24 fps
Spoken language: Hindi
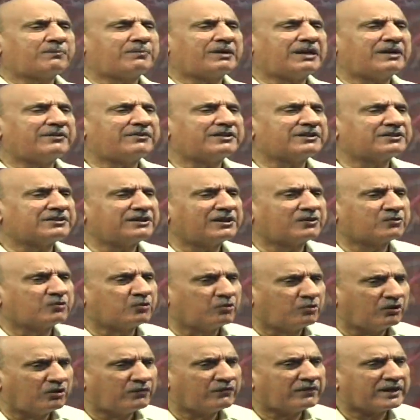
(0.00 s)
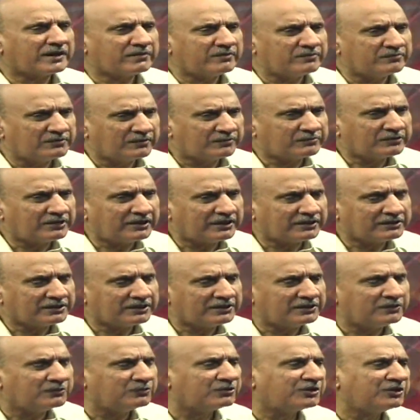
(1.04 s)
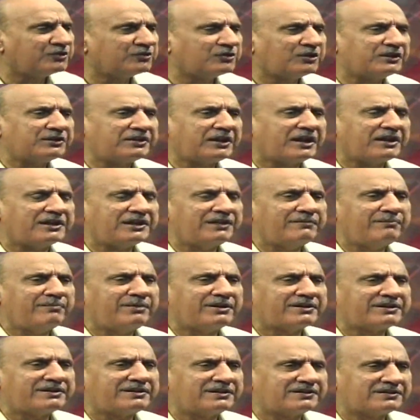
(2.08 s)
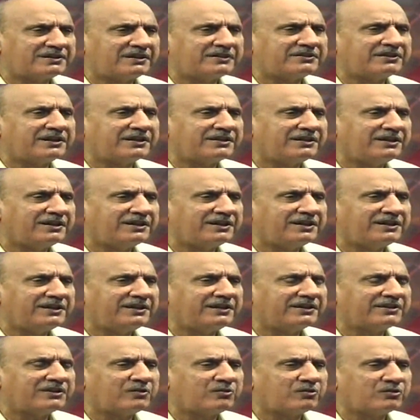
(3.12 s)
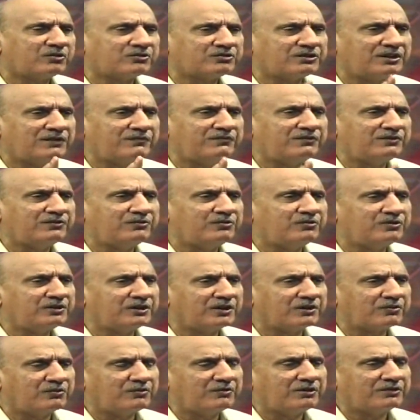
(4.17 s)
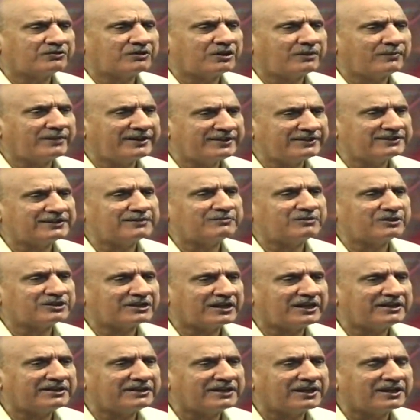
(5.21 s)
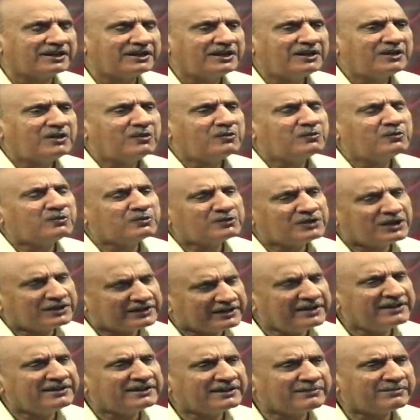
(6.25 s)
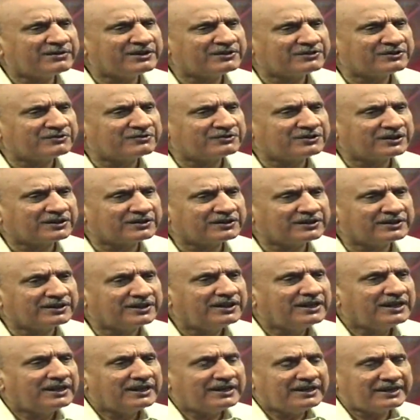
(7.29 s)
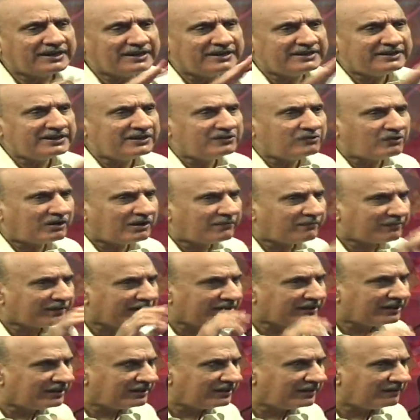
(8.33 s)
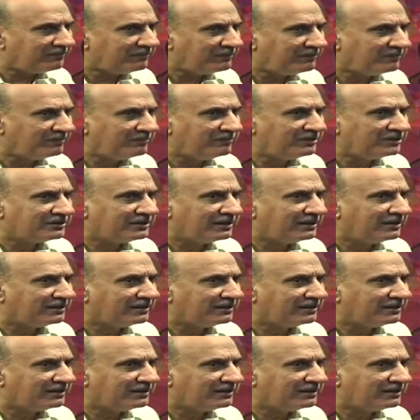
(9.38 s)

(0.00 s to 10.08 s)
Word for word: पावर्स एक कोल्ड वार में मुबतला उसकी तो तारीफ बट रसल तक ने की है कि खुरशेफ ने दुनिया को एक तबाही से बचा लिया हाँ। उसके कई इंटरप्रिटेशन हो अच्छा, सकती अच्छा, है हाँ। लेकिन ये जो आप कहते हैं ना